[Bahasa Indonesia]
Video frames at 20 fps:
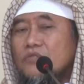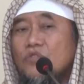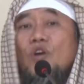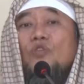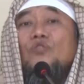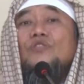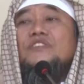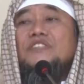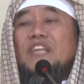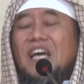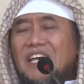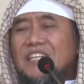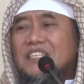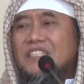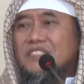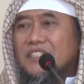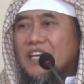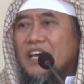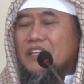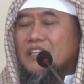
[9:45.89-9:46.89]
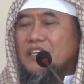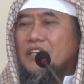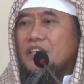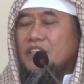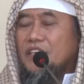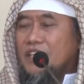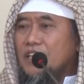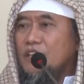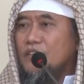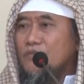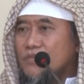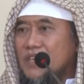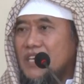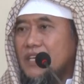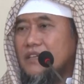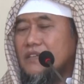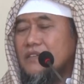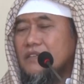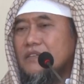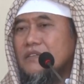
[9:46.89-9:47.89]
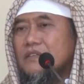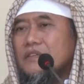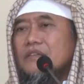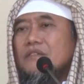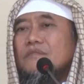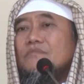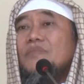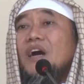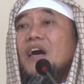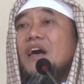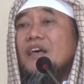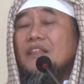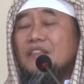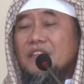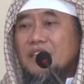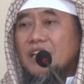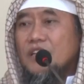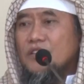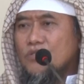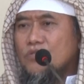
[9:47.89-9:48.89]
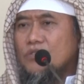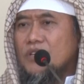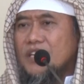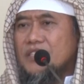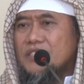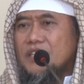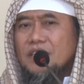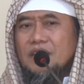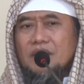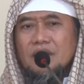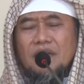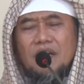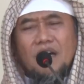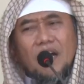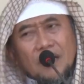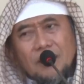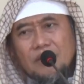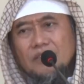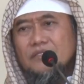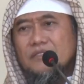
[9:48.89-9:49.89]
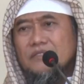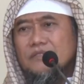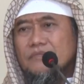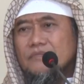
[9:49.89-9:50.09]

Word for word: wa kun anta lil ilmi badilan kulla syai. Ayo